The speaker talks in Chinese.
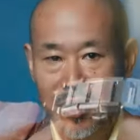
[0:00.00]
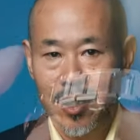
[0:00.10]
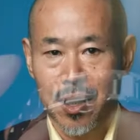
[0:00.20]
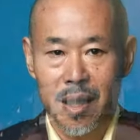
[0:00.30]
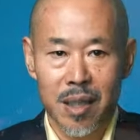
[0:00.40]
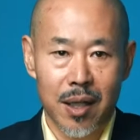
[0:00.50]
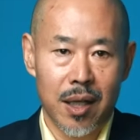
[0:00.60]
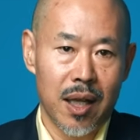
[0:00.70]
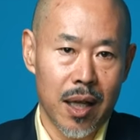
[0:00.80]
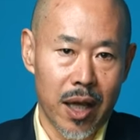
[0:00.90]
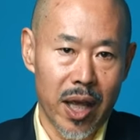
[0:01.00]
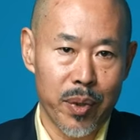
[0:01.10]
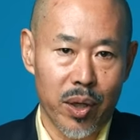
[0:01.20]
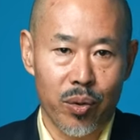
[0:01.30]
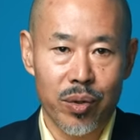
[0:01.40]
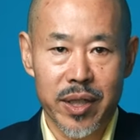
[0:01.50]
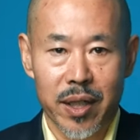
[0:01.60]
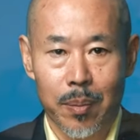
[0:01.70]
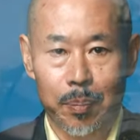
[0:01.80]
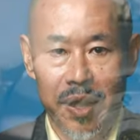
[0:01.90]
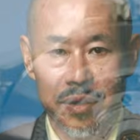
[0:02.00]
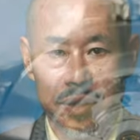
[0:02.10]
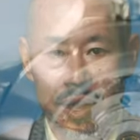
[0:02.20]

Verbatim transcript: 芯啊，艾米龙这个贝斯